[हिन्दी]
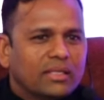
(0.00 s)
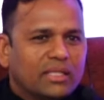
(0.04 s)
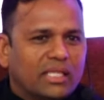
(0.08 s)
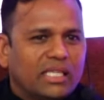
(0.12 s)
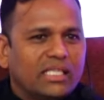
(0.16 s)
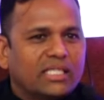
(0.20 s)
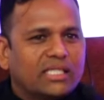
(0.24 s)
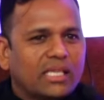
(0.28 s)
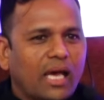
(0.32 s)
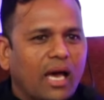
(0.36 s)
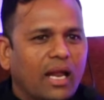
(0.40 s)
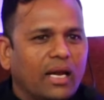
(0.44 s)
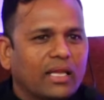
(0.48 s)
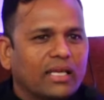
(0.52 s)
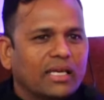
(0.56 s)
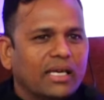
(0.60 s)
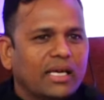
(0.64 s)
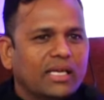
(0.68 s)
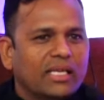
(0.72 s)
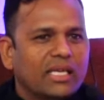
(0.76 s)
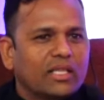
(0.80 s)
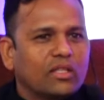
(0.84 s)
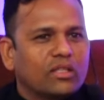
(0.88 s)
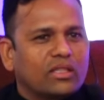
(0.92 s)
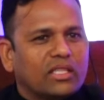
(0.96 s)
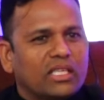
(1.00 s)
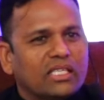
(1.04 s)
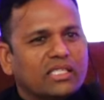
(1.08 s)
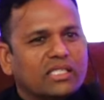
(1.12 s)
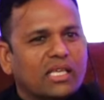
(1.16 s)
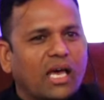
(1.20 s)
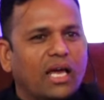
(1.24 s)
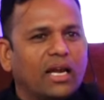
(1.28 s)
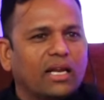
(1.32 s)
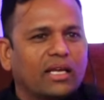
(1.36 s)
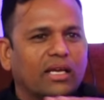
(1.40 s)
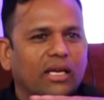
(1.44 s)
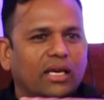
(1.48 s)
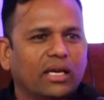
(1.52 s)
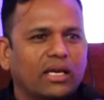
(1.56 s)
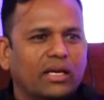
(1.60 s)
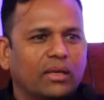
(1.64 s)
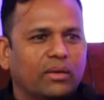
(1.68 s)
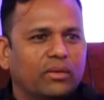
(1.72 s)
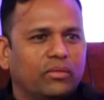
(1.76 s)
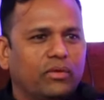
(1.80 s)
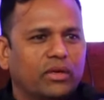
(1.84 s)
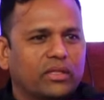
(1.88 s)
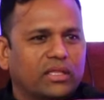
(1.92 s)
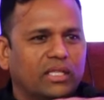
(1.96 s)
तीस साल की एज है तो तीस साल के
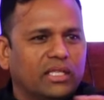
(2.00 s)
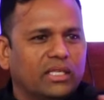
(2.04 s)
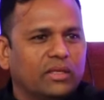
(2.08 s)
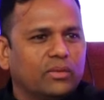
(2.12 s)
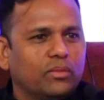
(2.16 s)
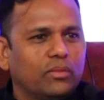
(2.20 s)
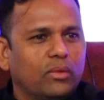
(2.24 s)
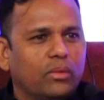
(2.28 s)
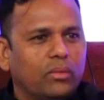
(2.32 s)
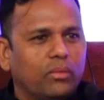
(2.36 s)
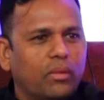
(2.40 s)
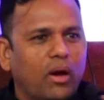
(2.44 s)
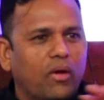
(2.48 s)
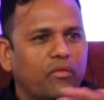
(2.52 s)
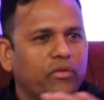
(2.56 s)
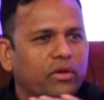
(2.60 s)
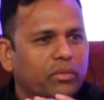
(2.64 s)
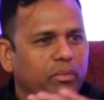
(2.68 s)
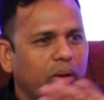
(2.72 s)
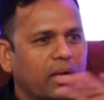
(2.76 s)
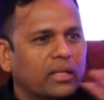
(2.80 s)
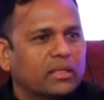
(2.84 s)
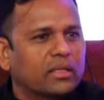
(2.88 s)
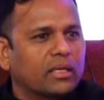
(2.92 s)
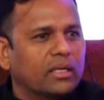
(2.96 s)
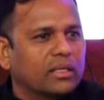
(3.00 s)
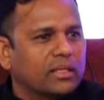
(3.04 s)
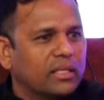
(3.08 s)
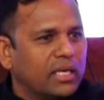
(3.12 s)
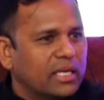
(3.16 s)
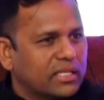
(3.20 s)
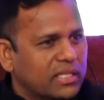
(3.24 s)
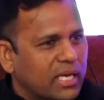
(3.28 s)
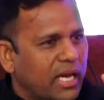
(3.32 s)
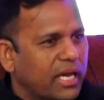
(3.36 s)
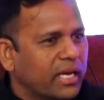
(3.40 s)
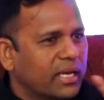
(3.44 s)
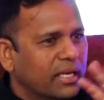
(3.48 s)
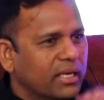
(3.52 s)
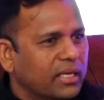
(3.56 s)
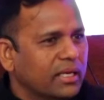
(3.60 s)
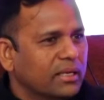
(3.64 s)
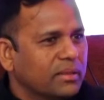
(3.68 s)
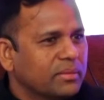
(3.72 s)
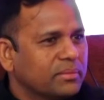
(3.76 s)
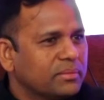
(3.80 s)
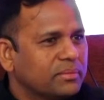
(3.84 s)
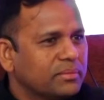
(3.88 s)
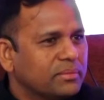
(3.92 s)
व्यक्ति की माफिक बात करते हैं ऐसा है कि नहीं